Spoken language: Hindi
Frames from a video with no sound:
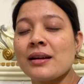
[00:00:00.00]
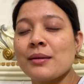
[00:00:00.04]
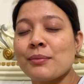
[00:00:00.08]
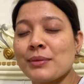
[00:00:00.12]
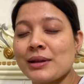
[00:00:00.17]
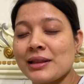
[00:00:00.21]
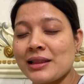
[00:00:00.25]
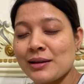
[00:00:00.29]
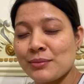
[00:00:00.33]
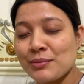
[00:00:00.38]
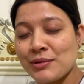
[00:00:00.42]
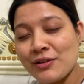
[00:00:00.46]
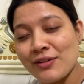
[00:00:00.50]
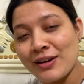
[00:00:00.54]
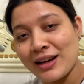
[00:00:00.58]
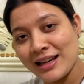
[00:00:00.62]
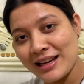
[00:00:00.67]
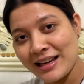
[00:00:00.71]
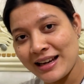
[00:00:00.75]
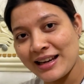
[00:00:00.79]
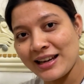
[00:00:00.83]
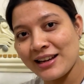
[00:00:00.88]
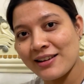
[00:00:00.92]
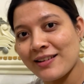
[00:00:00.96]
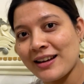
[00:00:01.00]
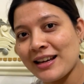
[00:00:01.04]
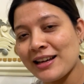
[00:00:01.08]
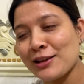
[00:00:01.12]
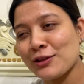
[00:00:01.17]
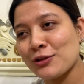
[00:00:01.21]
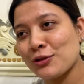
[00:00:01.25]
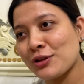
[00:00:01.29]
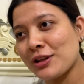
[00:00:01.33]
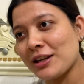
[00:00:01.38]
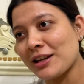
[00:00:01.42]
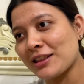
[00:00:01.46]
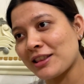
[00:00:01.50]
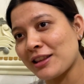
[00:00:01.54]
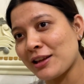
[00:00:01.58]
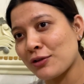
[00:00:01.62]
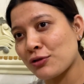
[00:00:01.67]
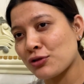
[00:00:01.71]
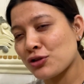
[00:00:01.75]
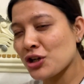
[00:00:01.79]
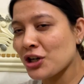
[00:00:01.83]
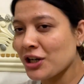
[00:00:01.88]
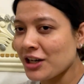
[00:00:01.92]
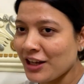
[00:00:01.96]
मतलब दिवाली आने वाली तो देखते
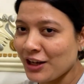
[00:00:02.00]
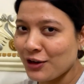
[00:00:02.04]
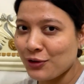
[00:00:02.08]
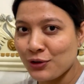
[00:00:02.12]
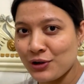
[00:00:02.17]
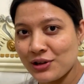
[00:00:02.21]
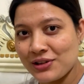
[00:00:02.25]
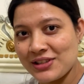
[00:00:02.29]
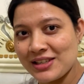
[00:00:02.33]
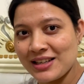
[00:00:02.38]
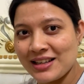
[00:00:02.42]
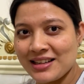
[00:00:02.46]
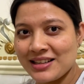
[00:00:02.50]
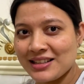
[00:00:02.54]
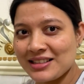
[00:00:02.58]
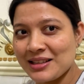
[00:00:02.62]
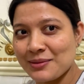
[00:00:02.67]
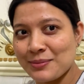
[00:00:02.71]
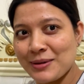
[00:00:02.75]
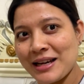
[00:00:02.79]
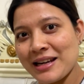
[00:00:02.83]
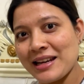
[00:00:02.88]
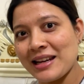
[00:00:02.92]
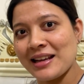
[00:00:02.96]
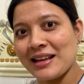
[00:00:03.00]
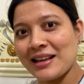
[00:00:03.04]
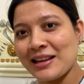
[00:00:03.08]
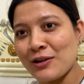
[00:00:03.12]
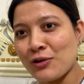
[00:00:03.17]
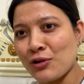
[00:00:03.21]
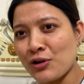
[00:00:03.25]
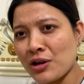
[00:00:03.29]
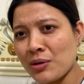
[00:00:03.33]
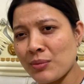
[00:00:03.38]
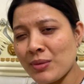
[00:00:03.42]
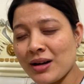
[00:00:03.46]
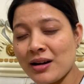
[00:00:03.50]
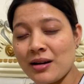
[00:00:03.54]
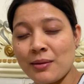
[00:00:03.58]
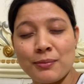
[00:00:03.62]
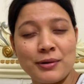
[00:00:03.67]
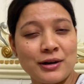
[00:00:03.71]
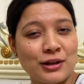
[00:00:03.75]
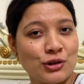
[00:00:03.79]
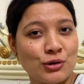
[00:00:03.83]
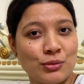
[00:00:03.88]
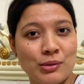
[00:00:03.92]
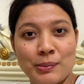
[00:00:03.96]
हैं कुछ डेकोरेशन का सामान लेके आऊँगी मैं
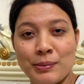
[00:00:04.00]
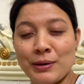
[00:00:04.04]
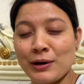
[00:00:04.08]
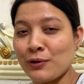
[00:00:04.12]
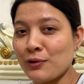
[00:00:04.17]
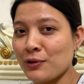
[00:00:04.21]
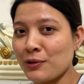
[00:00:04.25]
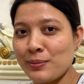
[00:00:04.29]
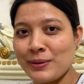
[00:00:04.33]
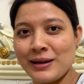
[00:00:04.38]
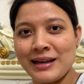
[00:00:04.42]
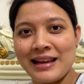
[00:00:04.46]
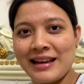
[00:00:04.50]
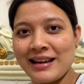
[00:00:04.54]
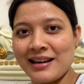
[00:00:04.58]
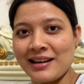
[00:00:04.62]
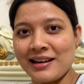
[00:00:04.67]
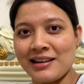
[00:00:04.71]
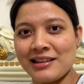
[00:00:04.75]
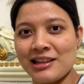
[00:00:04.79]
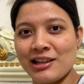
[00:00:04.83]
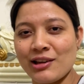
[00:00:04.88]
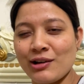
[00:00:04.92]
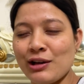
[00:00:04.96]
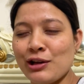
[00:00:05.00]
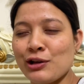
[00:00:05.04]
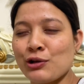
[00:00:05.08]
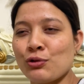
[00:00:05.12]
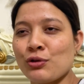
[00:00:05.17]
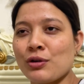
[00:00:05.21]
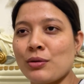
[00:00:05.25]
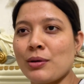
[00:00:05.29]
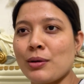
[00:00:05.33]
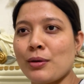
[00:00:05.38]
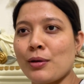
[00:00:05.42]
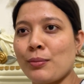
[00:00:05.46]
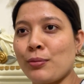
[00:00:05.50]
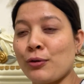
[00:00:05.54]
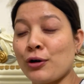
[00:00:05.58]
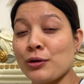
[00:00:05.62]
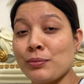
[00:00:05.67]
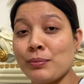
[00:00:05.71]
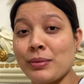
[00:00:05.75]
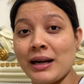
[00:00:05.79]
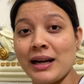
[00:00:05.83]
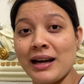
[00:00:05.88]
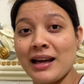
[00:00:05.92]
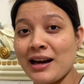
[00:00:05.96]
कपड़े तो मैं बिल्कुल भी नहीं खरीदने वाली क्योंकि मेरा
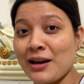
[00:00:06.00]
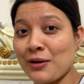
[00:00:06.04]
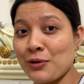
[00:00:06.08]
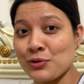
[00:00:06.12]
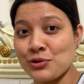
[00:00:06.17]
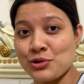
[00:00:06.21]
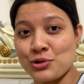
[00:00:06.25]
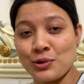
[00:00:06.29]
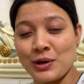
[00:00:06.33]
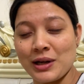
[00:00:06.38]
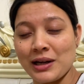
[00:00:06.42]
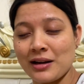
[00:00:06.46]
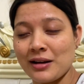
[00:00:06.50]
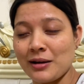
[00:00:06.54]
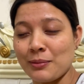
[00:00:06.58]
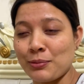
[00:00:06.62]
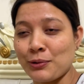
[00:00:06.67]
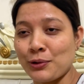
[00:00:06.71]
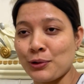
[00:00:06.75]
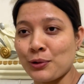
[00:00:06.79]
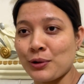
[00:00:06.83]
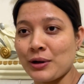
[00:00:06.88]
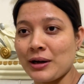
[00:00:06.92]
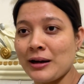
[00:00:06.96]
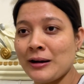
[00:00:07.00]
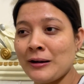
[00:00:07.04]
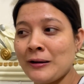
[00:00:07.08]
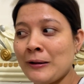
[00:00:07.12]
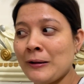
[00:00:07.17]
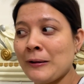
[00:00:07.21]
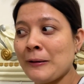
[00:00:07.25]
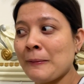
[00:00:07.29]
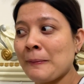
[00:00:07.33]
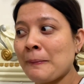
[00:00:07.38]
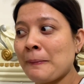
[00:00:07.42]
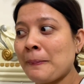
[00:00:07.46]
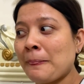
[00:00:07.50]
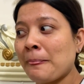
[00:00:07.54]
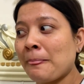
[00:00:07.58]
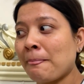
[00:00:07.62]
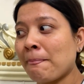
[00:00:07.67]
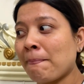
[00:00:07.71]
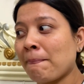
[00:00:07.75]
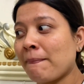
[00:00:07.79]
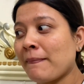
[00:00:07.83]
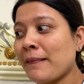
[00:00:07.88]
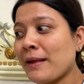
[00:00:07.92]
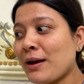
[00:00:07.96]
बहुत भंडार हो चुका है कपड़ों का
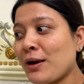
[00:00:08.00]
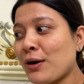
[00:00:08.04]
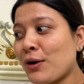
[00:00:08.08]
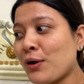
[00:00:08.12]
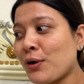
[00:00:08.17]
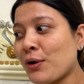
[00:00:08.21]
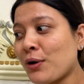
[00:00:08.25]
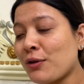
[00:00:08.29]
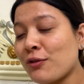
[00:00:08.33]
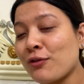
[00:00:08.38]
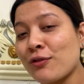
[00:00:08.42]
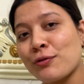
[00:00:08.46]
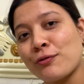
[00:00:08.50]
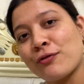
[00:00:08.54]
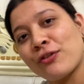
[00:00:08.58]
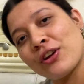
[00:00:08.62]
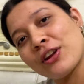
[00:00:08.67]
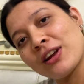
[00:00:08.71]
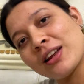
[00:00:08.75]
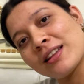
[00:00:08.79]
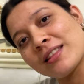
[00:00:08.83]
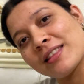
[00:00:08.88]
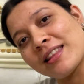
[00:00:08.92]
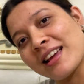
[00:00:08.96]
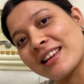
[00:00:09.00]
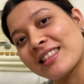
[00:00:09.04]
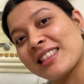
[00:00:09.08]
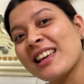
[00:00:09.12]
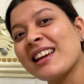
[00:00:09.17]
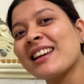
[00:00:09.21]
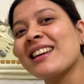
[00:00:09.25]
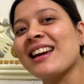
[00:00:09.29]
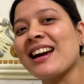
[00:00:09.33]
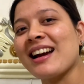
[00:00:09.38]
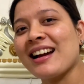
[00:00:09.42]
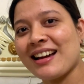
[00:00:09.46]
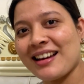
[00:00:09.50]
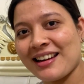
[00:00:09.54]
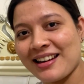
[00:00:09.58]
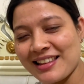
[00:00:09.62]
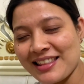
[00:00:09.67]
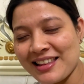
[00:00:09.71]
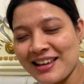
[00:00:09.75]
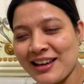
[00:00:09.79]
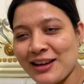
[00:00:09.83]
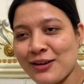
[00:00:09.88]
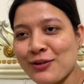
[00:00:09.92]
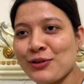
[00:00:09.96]
और फिर देखते हैं क्या
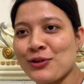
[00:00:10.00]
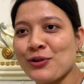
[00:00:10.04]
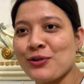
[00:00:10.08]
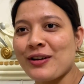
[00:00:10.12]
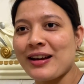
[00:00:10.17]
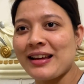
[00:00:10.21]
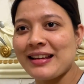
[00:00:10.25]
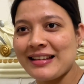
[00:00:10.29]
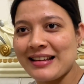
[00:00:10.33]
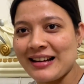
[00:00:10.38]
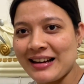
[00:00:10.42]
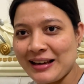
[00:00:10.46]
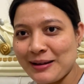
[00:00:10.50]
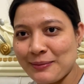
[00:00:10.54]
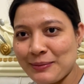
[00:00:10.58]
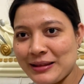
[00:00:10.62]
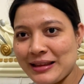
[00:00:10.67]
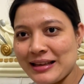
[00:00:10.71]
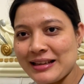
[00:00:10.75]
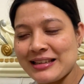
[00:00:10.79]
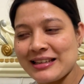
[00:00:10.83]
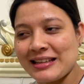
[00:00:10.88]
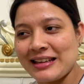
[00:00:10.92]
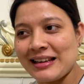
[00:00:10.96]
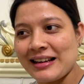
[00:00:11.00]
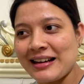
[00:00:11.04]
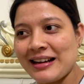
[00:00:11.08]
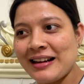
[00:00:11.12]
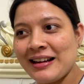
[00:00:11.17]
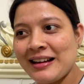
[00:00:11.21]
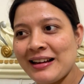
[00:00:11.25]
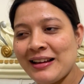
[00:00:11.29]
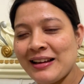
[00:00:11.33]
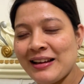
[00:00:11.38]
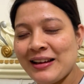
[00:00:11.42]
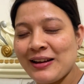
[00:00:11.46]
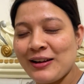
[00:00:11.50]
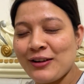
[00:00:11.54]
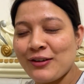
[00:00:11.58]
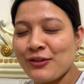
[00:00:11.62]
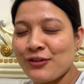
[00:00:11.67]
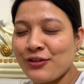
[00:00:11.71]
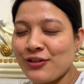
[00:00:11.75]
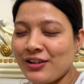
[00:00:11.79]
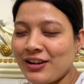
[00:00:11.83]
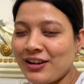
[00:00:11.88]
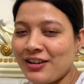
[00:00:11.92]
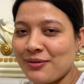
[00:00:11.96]
खरीदेंगे वो तो वहीं जाके पता चलेगा
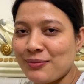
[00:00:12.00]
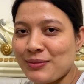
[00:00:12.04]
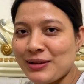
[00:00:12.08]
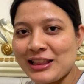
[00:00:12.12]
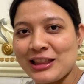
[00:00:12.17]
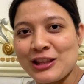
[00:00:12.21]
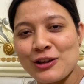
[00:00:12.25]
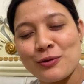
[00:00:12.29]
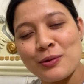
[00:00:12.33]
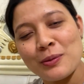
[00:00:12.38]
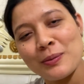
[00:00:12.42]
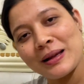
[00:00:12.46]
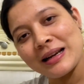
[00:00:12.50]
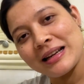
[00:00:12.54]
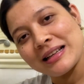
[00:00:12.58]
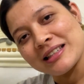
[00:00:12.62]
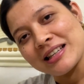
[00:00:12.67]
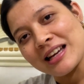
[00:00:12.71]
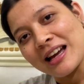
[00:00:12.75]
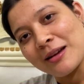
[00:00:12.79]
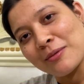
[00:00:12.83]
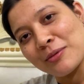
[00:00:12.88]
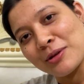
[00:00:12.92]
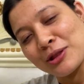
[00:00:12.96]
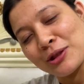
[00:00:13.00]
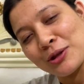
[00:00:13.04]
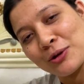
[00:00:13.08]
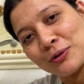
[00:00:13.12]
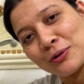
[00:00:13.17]
फिर मिलती हूँ पहले चाय पीती